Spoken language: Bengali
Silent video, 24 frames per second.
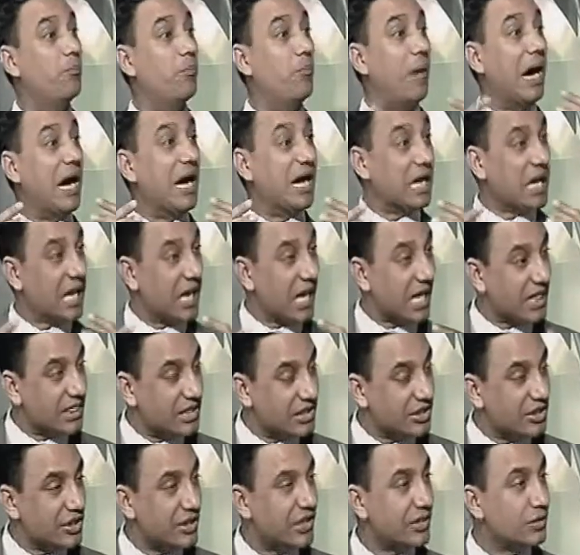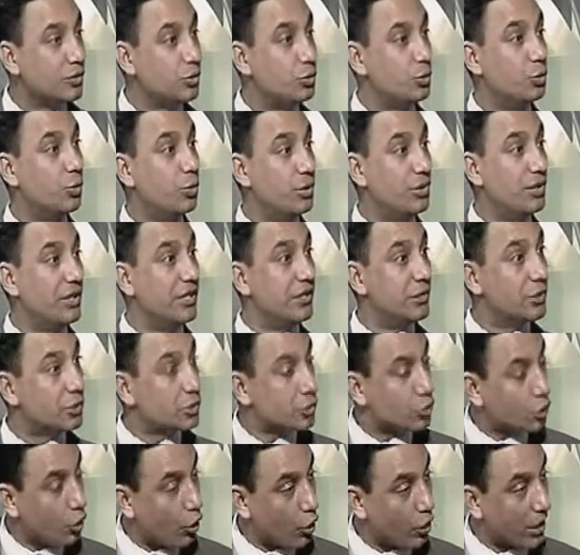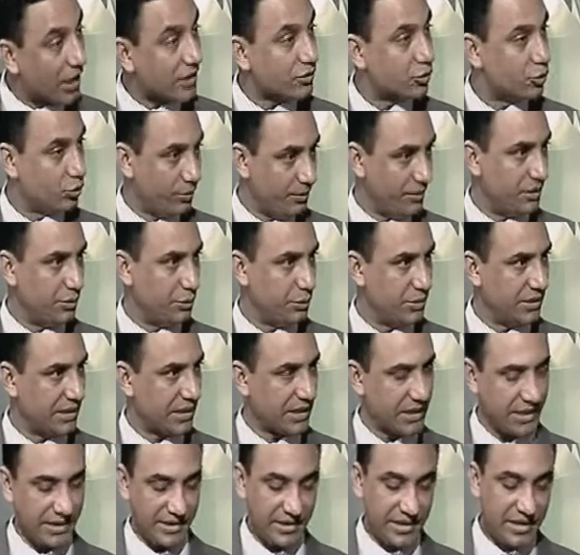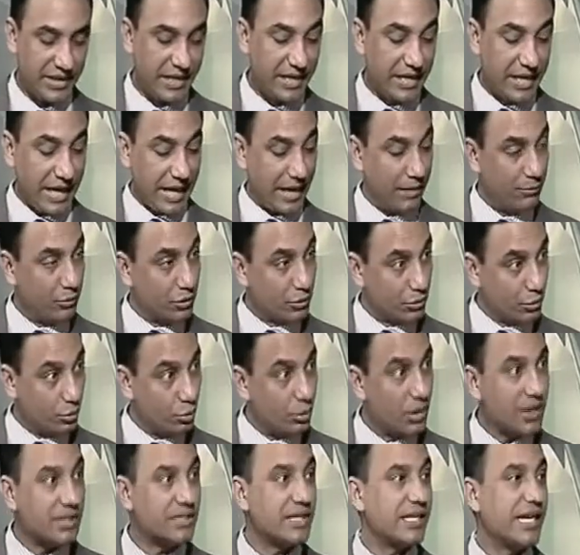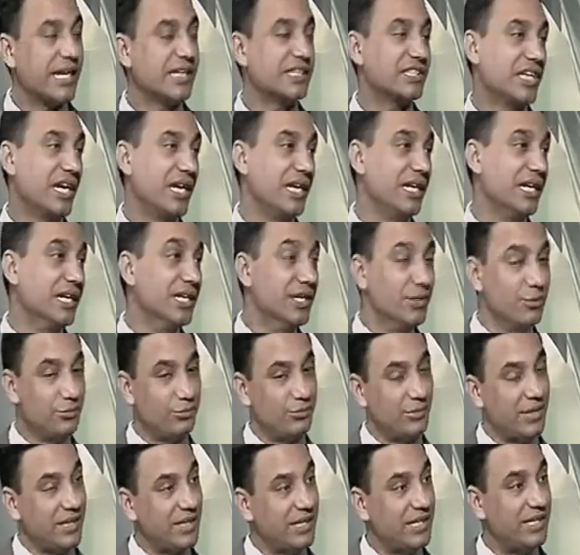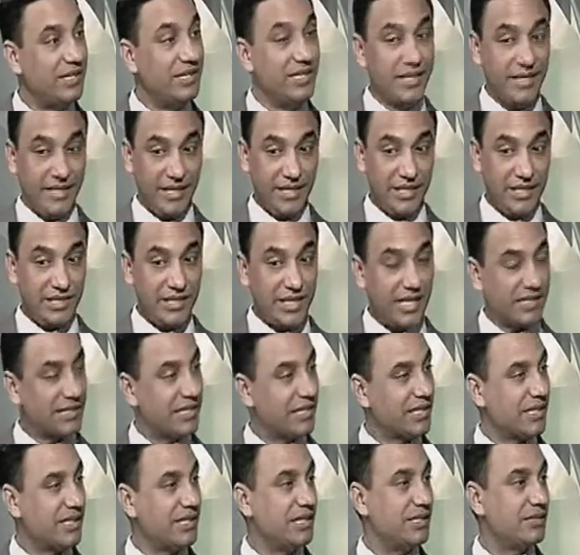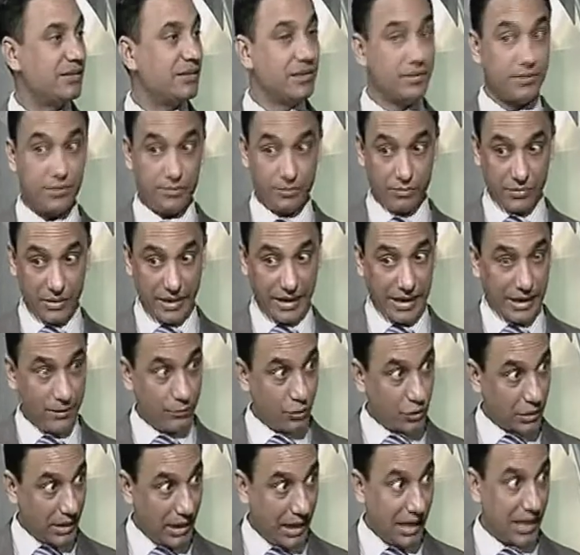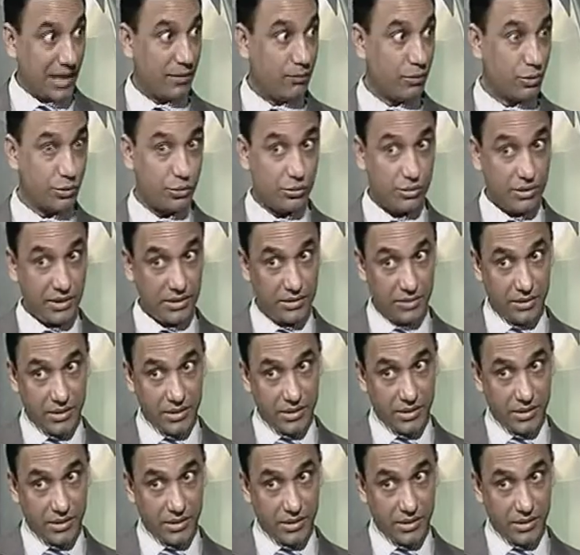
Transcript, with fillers: বাংলাদেশের যুদ্ধের সরাসরি বিরোধিতাকারী এবং দু সালে ওনাদের এই রাজাকারের এবং আলবদরের